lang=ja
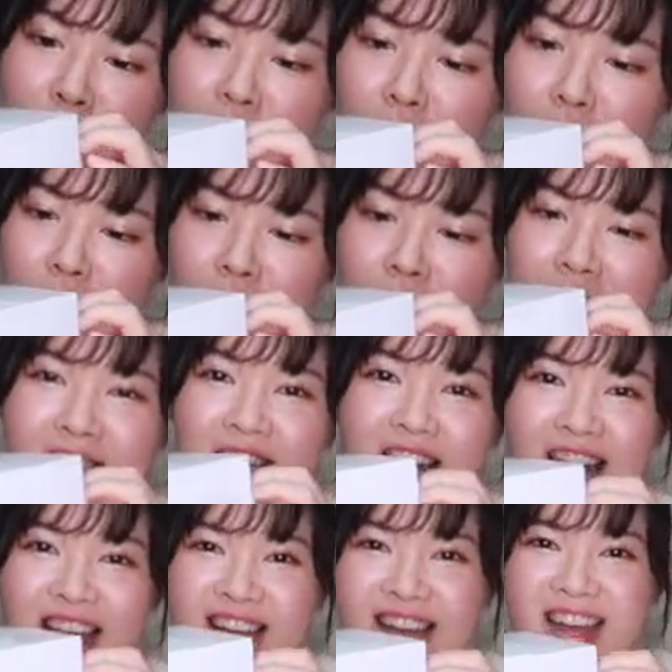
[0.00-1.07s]
のかわかんない
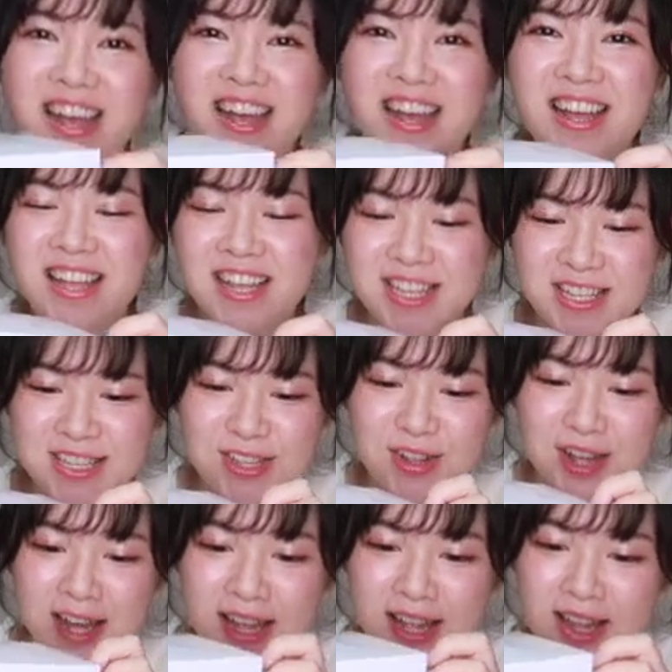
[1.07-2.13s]
ちょっ
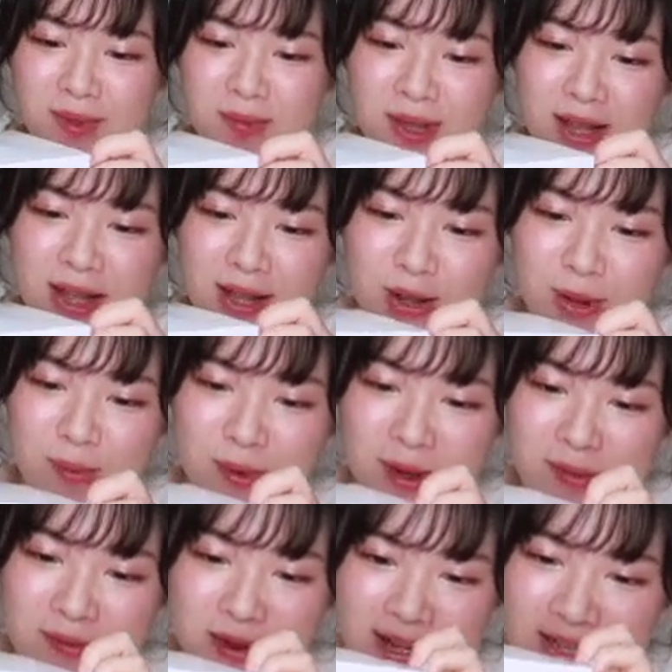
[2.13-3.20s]
と開けてみたいと思
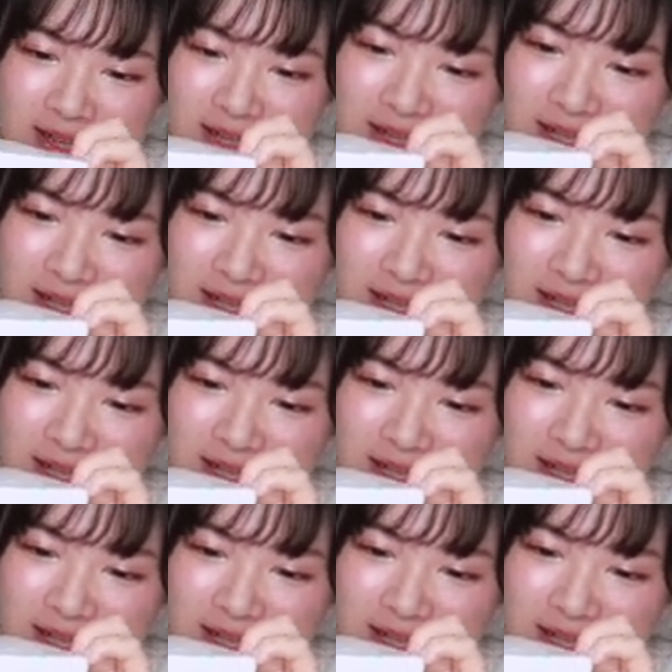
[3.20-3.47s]
いま